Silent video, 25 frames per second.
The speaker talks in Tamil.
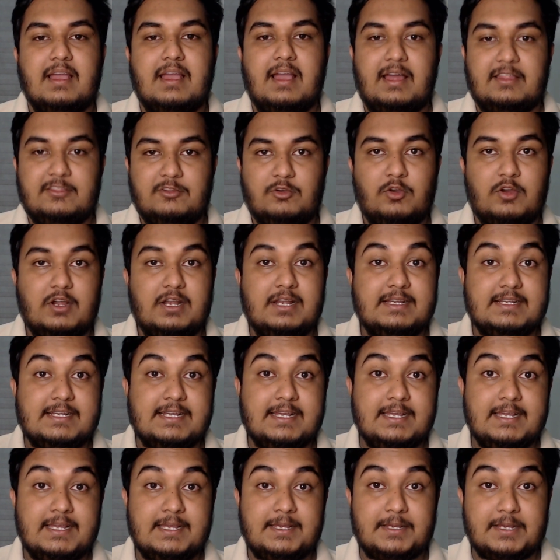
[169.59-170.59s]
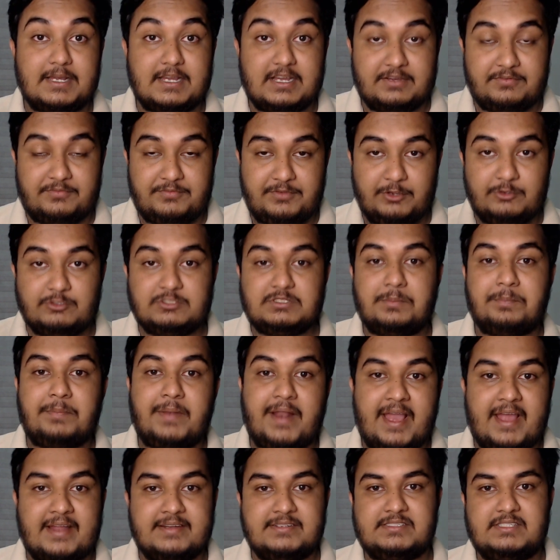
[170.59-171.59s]
அது உங்களுக்கு ஃப்யூச்சர்
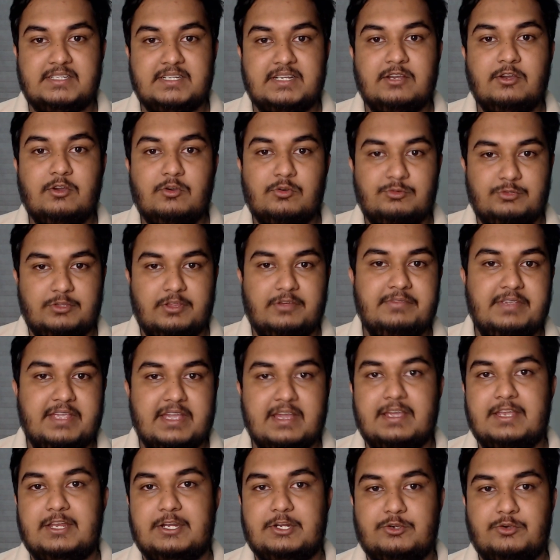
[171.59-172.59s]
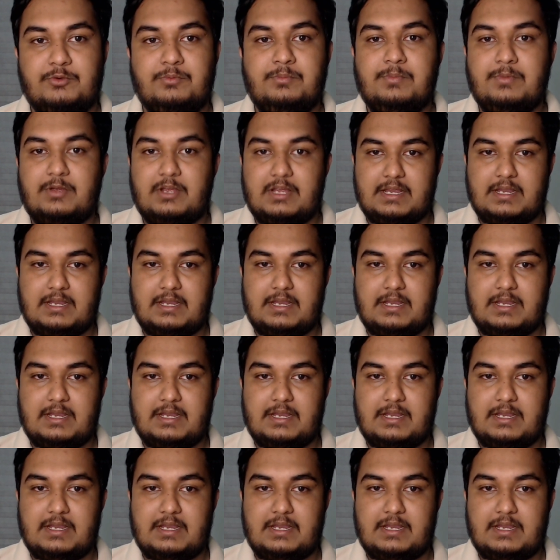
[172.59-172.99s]
பிளான்ஸுக்கு உதவியாக இருக்கும்